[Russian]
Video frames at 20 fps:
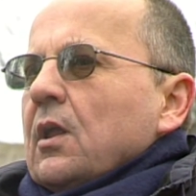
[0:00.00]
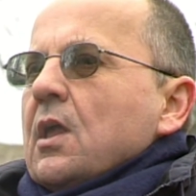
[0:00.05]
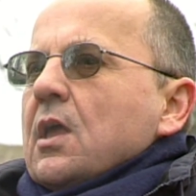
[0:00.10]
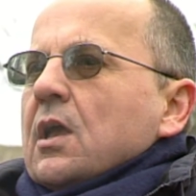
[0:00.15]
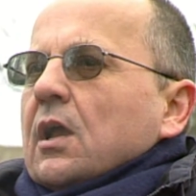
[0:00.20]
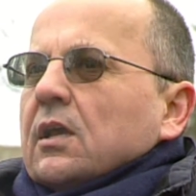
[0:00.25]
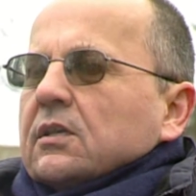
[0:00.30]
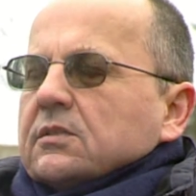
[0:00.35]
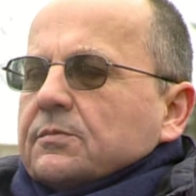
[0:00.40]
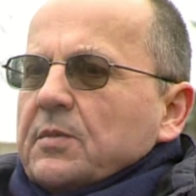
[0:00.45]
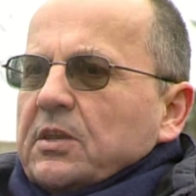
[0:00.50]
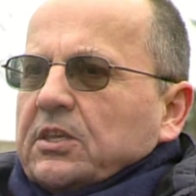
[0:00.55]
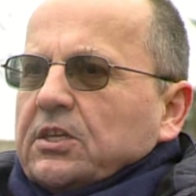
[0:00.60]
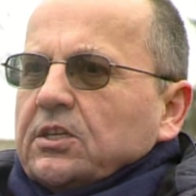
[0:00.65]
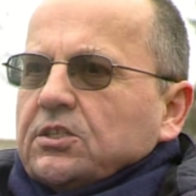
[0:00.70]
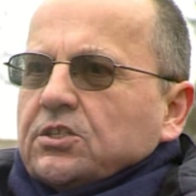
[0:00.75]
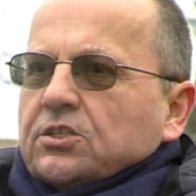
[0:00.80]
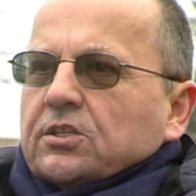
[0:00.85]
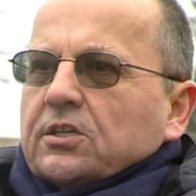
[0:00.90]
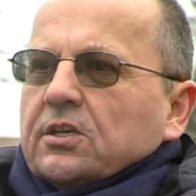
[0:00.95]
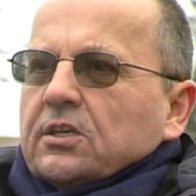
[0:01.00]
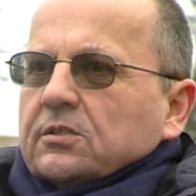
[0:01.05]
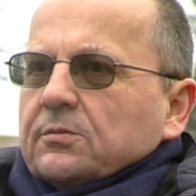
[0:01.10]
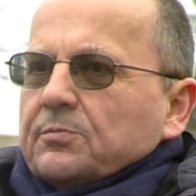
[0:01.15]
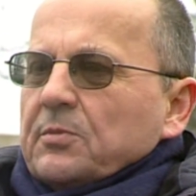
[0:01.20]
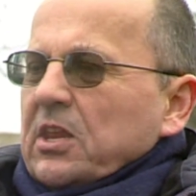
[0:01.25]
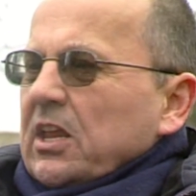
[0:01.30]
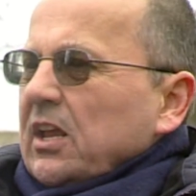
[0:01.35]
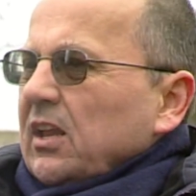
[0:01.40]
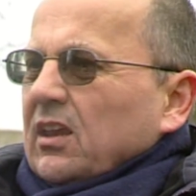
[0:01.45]
Косметические
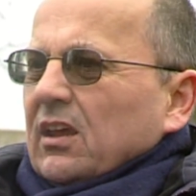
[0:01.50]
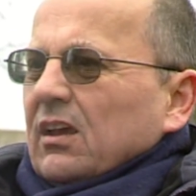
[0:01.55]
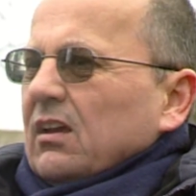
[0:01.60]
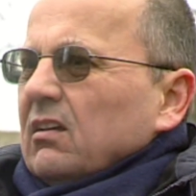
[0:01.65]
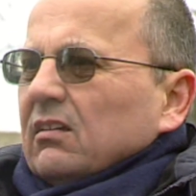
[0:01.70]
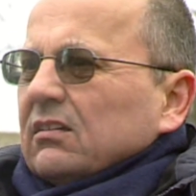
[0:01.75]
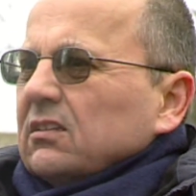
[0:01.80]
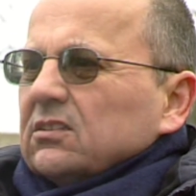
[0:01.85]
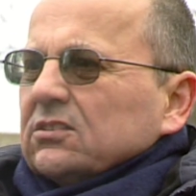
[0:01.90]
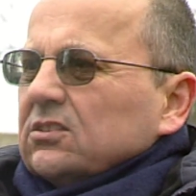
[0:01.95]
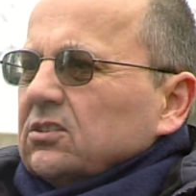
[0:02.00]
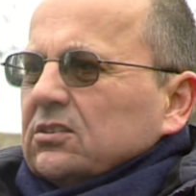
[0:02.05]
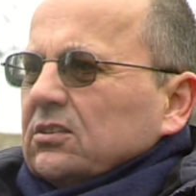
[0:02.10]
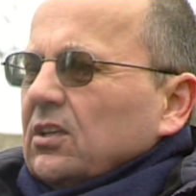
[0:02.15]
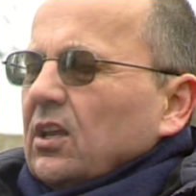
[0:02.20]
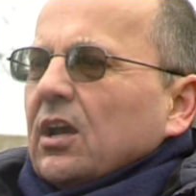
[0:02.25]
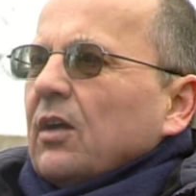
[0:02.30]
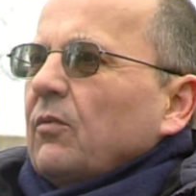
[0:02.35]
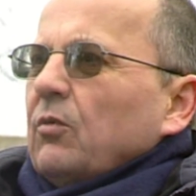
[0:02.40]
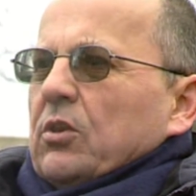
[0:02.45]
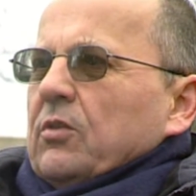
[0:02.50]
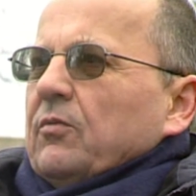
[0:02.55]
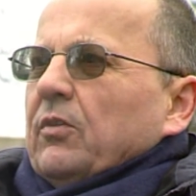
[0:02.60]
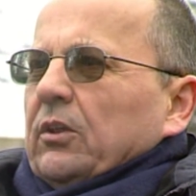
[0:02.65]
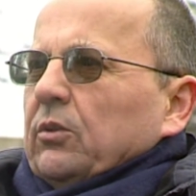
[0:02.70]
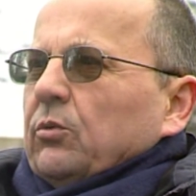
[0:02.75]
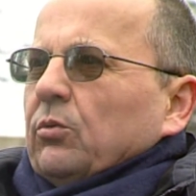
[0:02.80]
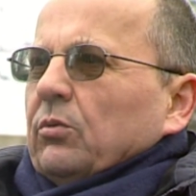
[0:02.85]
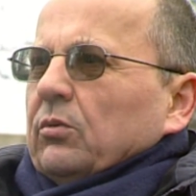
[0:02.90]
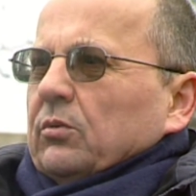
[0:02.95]
изменения, это же никого не
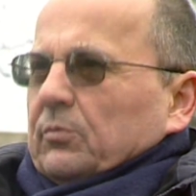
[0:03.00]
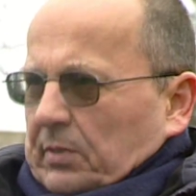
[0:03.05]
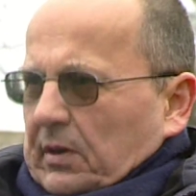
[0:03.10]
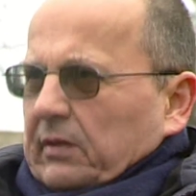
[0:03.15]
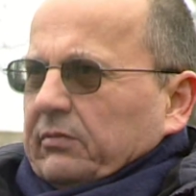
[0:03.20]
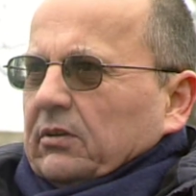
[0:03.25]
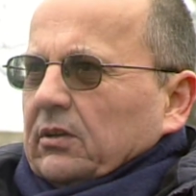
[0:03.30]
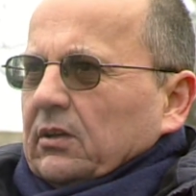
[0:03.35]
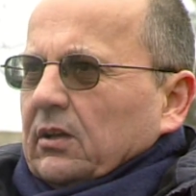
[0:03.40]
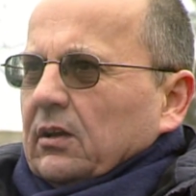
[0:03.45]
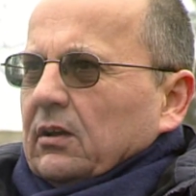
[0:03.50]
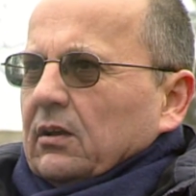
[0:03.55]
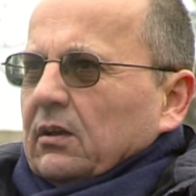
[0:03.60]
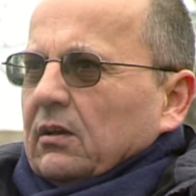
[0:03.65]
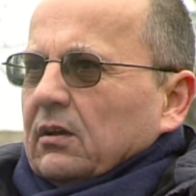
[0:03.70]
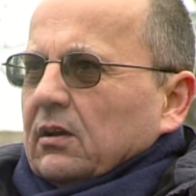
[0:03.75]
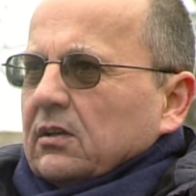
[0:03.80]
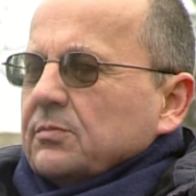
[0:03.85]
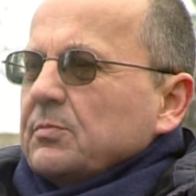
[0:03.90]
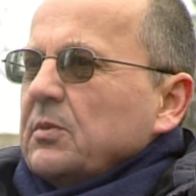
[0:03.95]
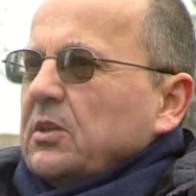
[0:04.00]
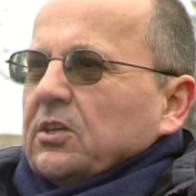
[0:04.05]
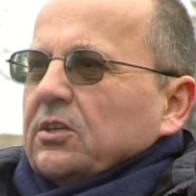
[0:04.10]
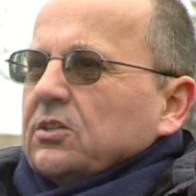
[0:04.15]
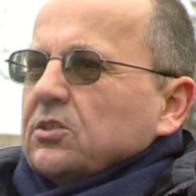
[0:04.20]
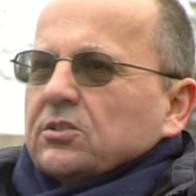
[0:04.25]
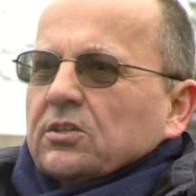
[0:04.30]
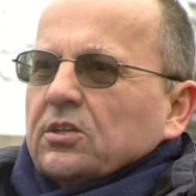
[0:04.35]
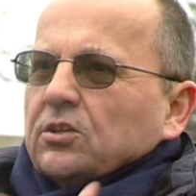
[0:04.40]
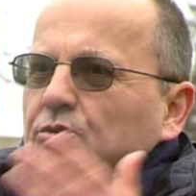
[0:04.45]
волнует, правда, да?
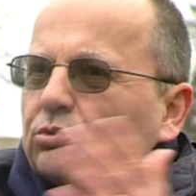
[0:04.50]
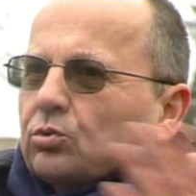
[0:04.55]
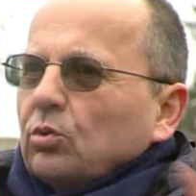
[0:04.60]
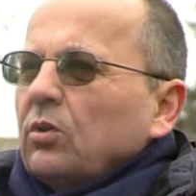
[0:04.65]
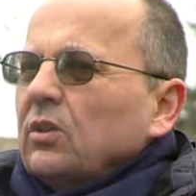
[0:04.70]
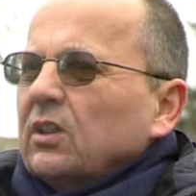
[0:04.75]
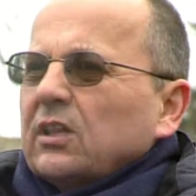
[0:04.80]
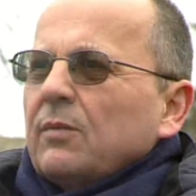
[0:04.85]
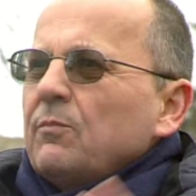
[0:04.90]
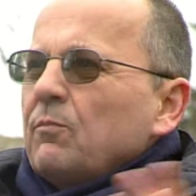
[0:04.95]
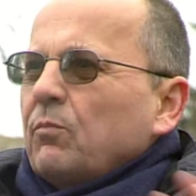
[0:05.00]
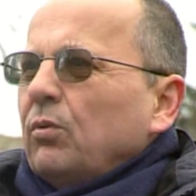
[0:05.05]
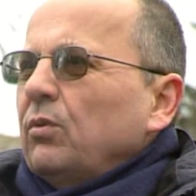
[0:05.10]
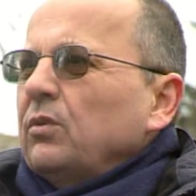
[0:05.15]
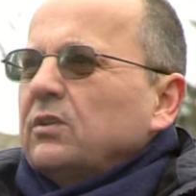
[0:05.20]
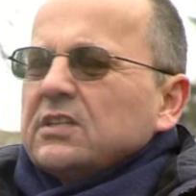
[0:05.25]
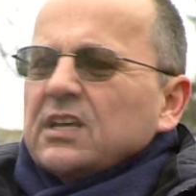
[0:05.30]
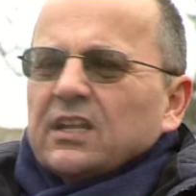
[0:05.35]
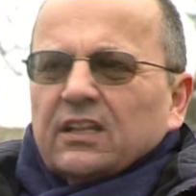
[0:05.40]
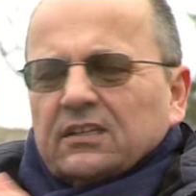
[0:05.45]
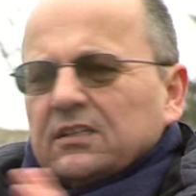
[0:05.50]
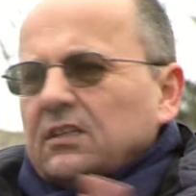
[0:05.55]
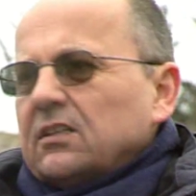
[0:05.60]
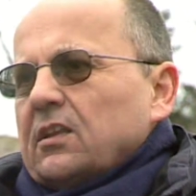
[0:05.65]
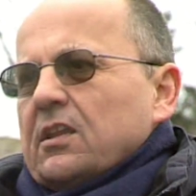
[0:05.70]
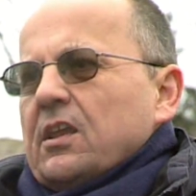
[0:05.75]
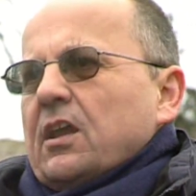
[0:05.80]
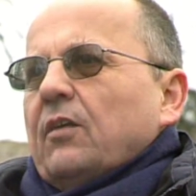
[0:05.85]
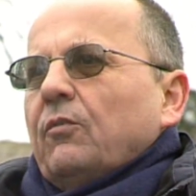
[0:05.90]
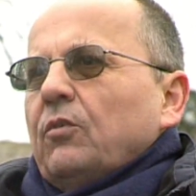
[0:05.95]
косметические. Что он там будет делать,
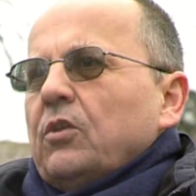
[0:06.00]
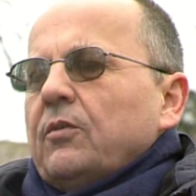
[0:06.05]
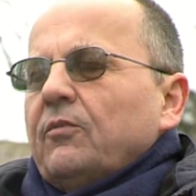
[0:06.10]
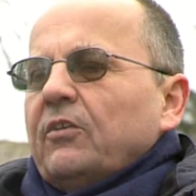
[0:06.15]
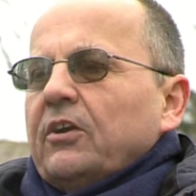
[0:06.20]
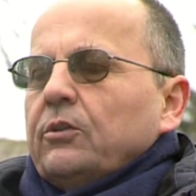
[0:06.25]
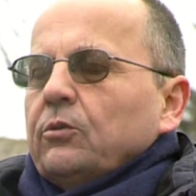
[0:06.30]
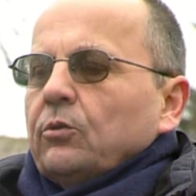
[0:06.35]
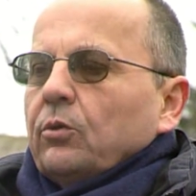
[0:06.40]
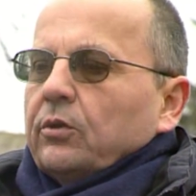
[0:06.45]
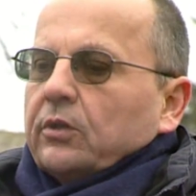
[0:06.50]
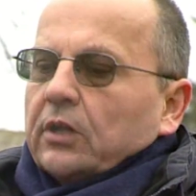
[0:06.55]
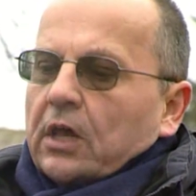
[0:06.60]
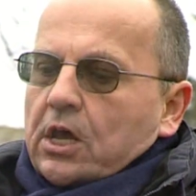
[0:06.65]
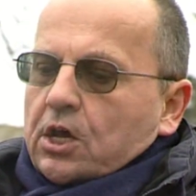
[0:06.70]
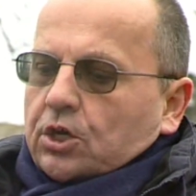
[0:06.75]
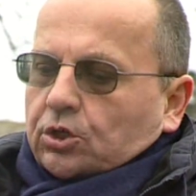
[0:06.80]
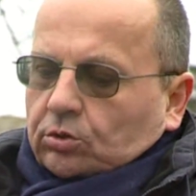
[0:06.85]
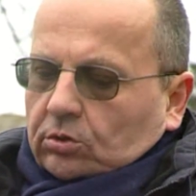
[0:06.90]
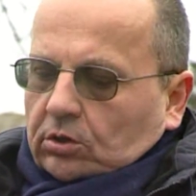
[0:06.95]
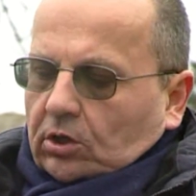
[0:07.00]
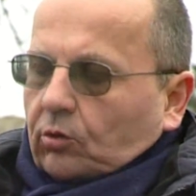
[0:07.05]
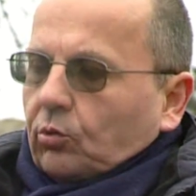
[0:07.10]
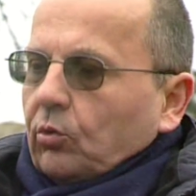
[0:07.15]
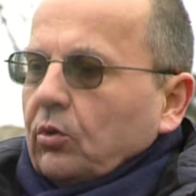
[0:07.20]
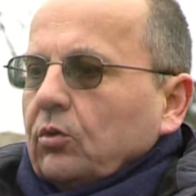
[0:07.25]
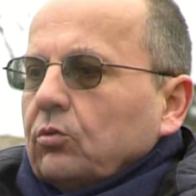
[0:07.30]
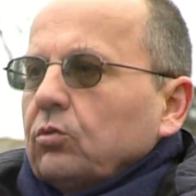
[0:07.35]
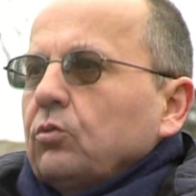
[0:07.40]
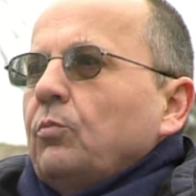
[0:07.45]
это никого не волнует. Что
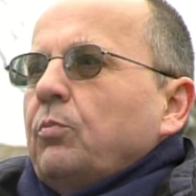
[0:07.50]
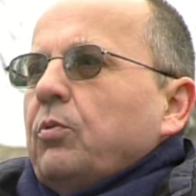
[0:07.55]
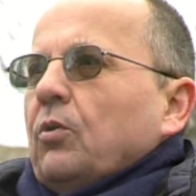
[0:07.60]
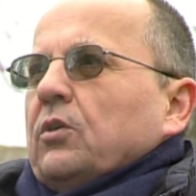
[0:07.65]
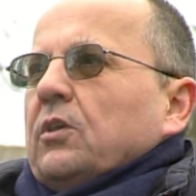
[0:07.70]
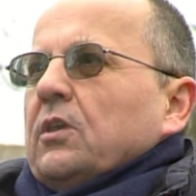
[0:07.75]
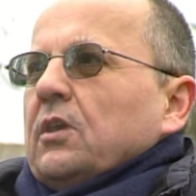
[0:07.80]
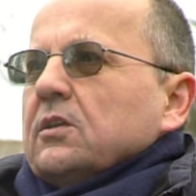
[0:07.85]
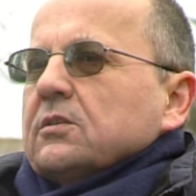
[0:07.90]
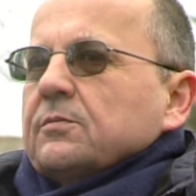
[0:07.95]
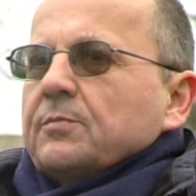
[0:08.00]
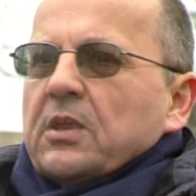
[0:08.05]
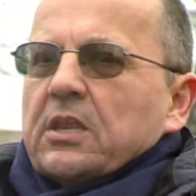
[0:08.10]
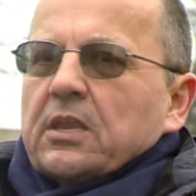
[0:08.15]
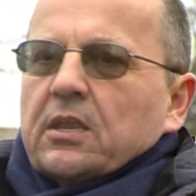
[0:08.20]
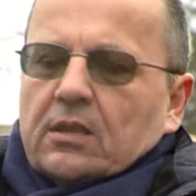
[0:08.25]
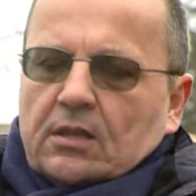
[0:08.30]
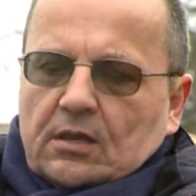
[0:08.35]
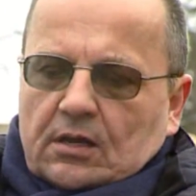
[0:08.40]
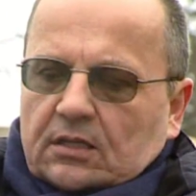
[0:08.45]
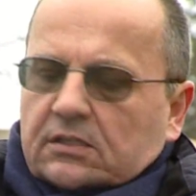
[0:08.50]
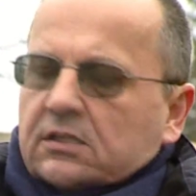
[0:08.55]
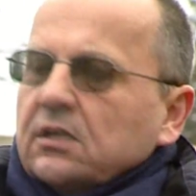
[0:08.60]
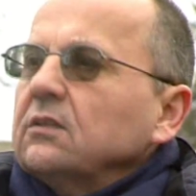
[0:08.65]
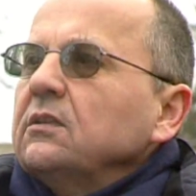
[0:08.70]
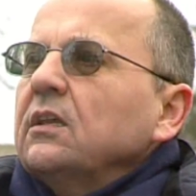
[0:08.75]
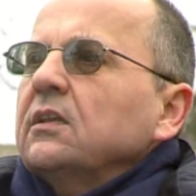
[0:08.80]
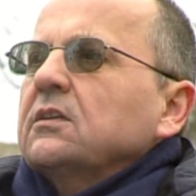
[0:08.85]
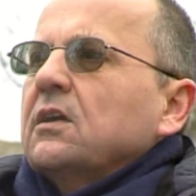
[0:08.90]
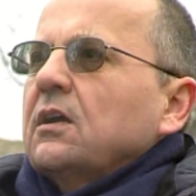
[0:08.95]
такое глубокие изменения?
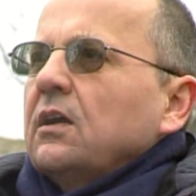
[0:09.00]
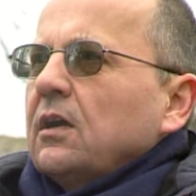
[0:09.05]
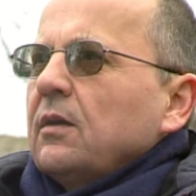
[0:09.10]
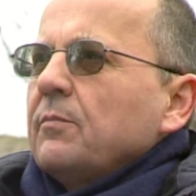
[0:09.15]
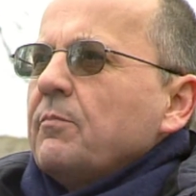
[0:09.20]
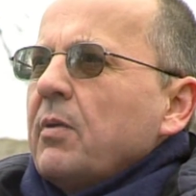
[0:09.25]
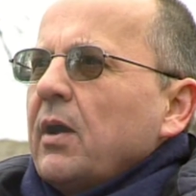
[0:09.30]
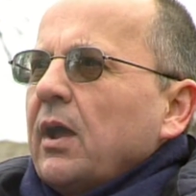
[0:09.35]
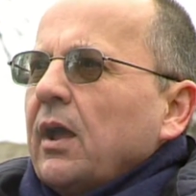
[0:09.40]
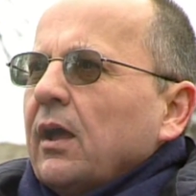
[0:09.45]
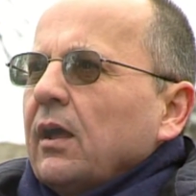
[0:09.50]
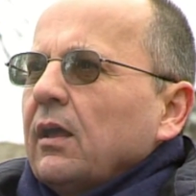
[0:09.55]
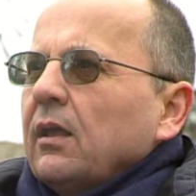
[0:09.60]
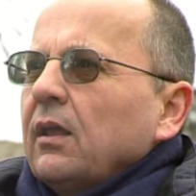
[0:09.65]
Разогнать КГБ,